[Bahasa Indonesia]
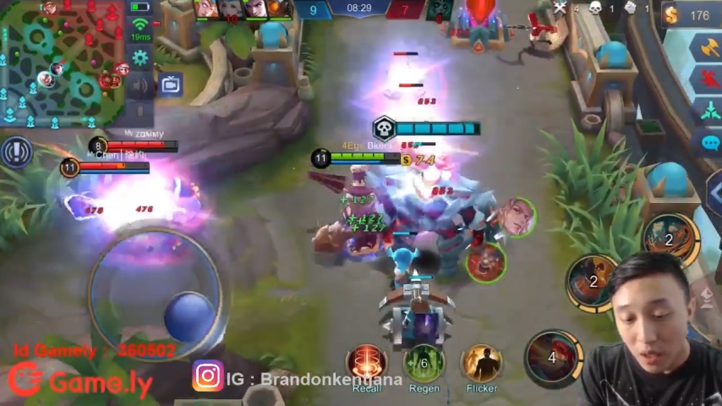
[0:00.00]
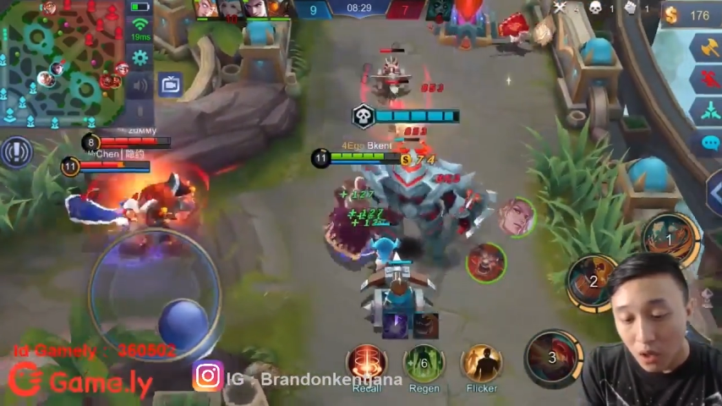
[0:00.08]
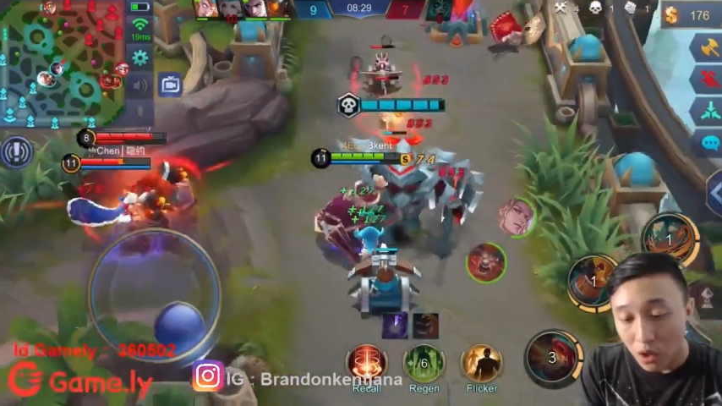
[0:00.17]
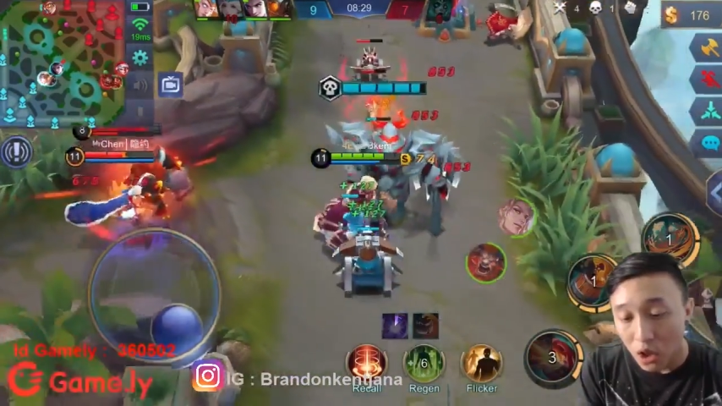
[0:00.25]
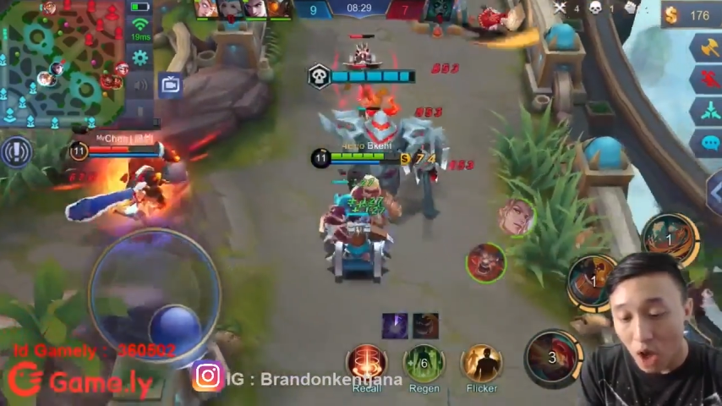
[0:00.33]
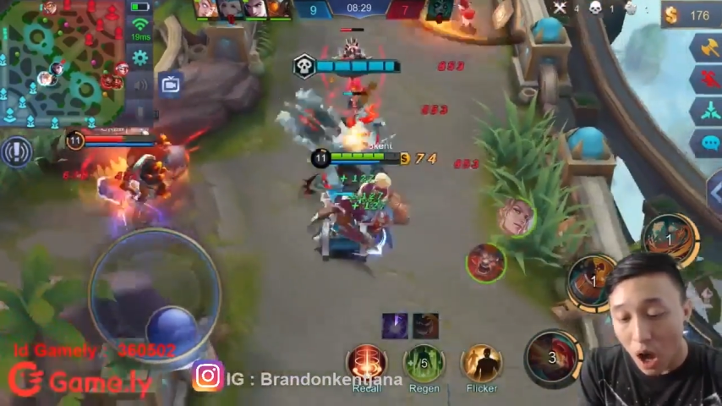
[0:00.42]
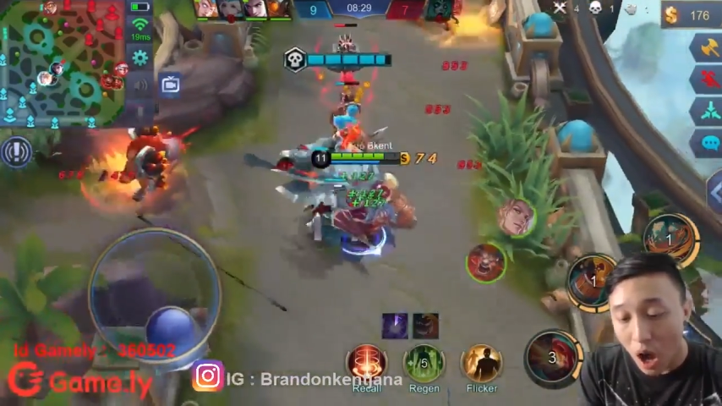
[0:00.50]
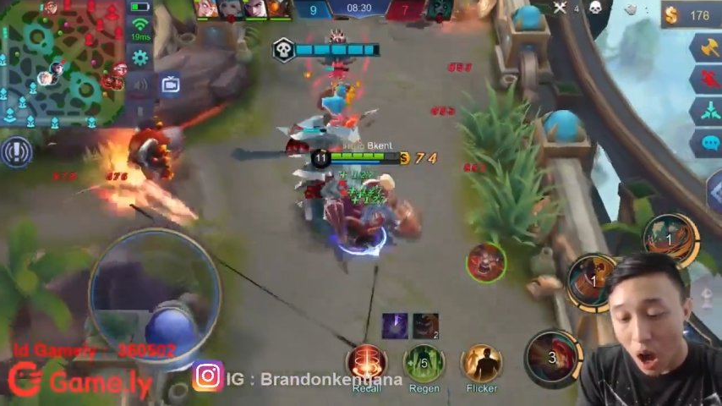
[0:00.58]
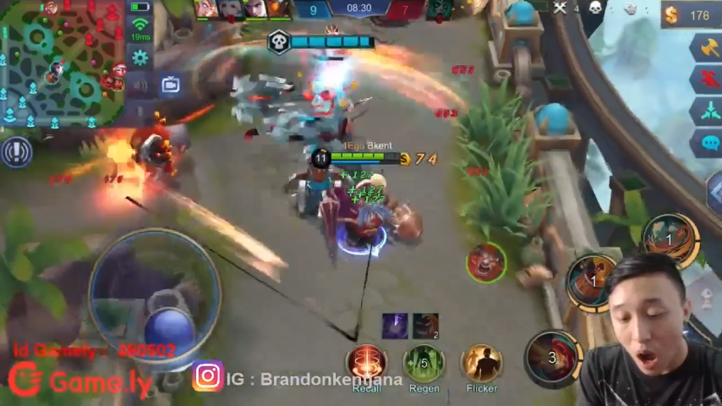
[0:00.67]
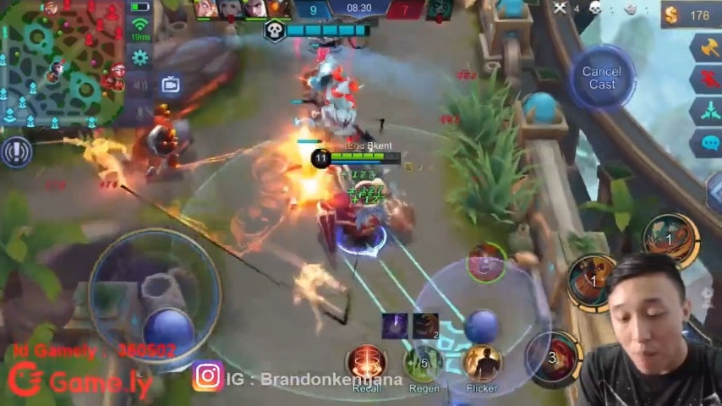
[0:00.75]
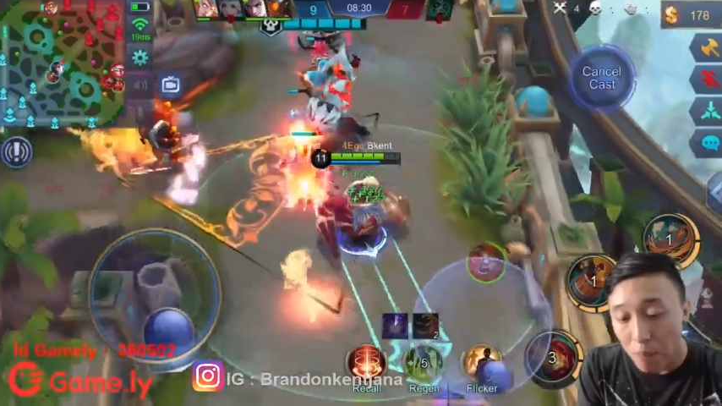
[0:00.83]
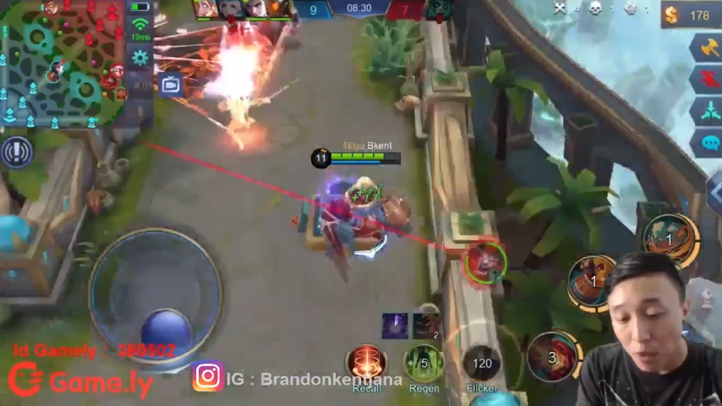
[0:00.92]
Ya
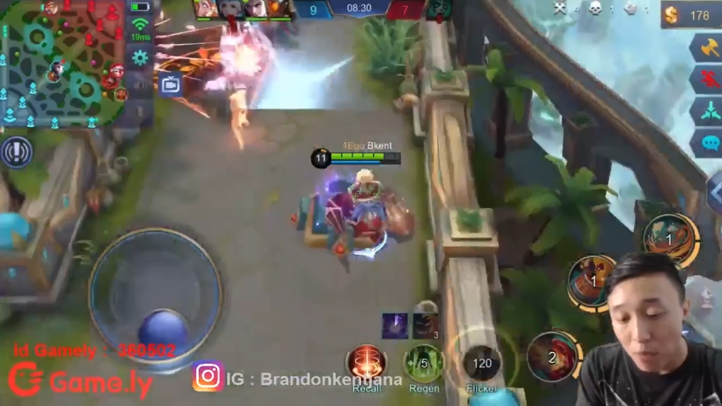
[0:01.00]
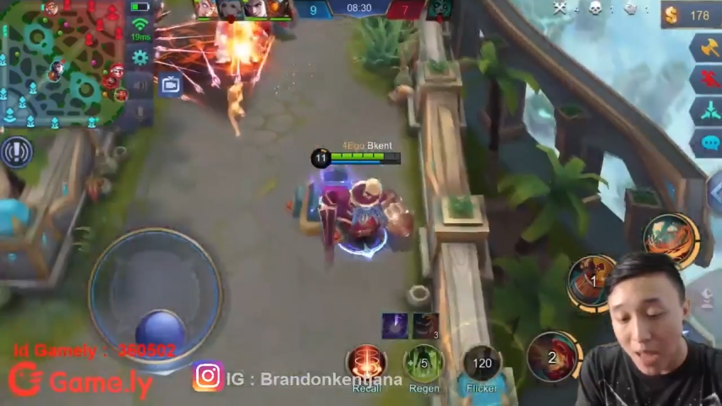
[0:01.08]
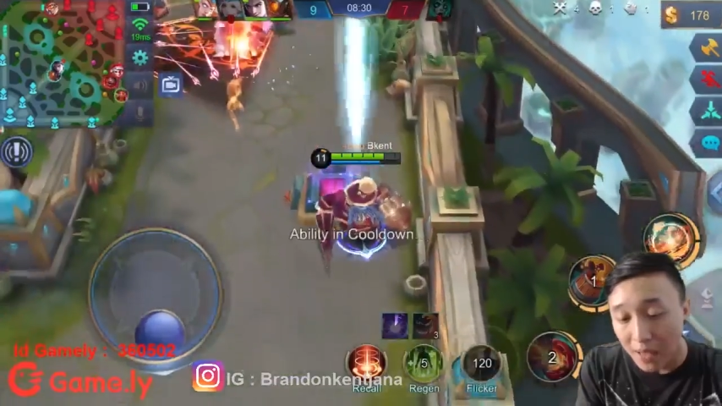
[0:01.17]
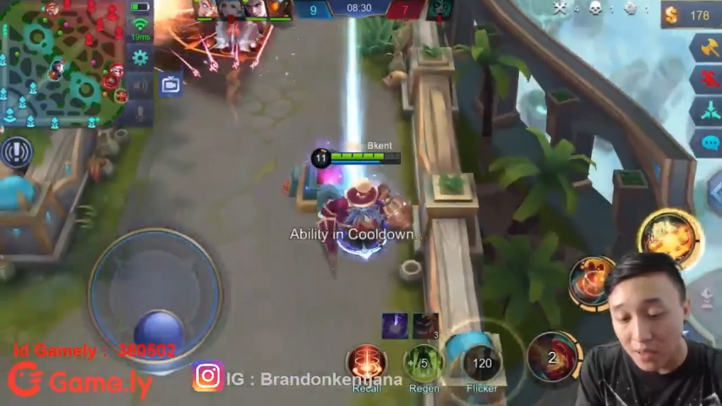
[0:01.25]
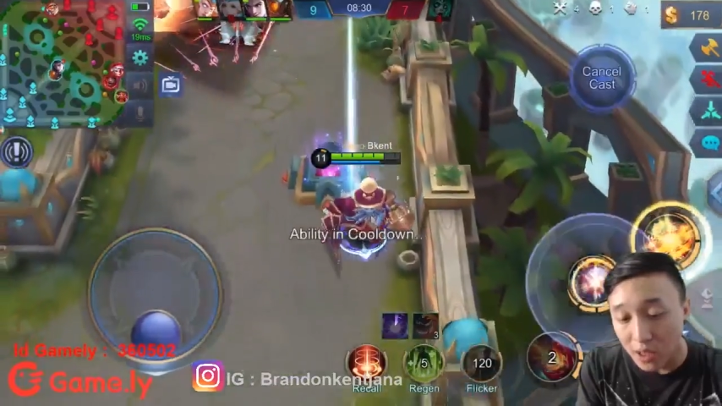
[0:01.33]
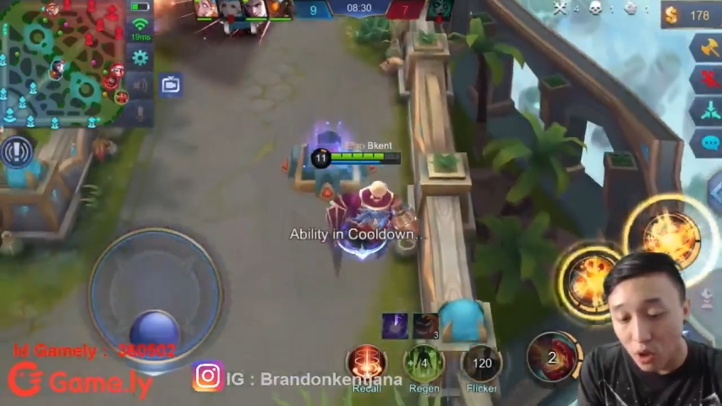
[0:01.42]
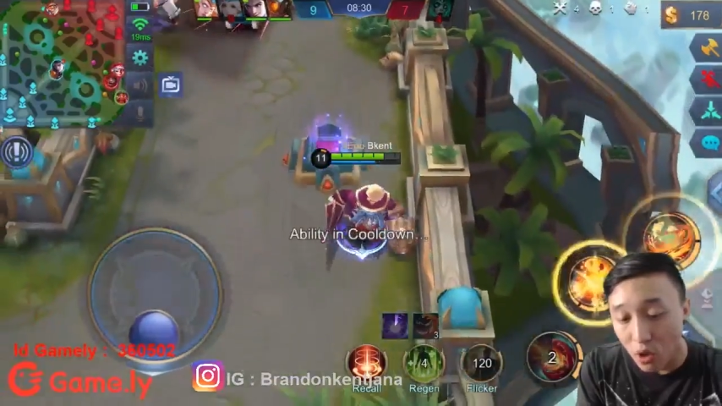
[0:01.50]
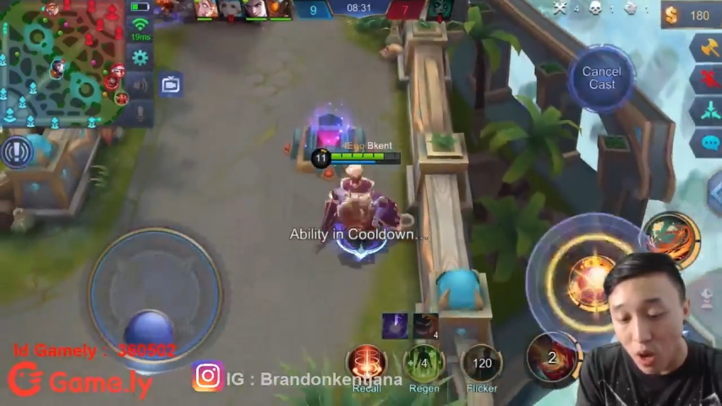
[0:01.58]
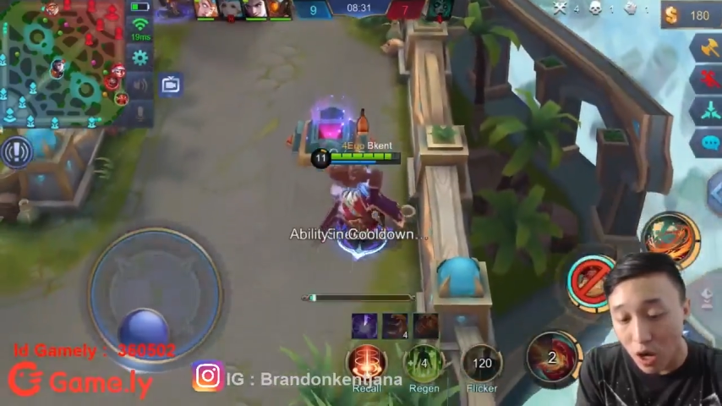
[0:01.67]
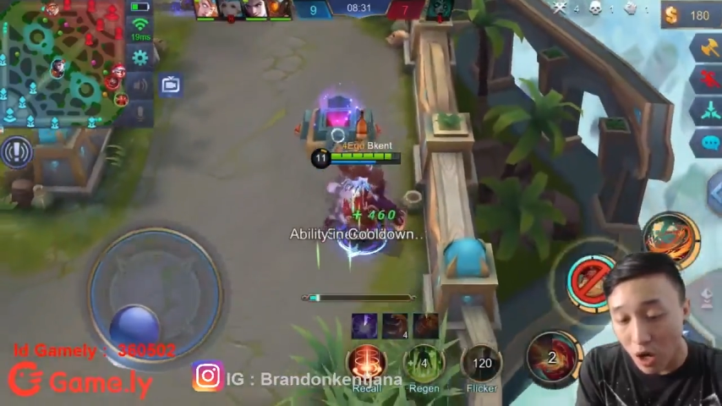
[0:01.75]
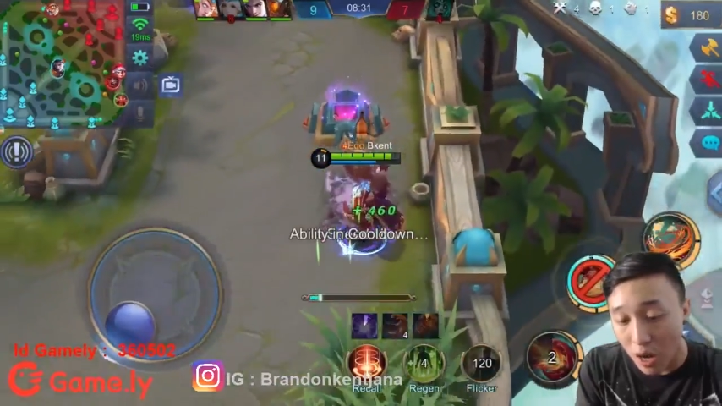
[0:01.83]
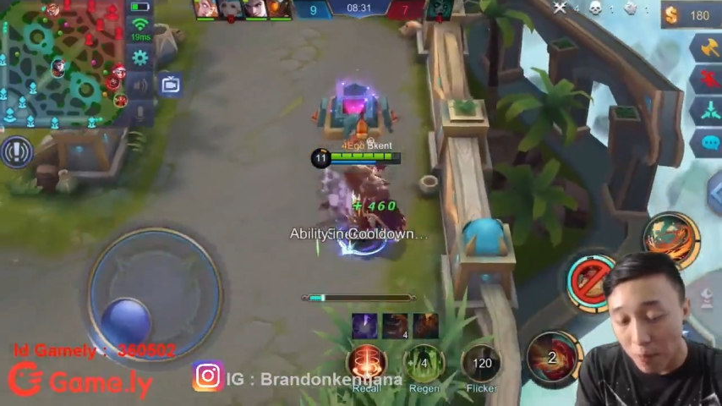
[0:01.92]
ampun mati dong gua kalau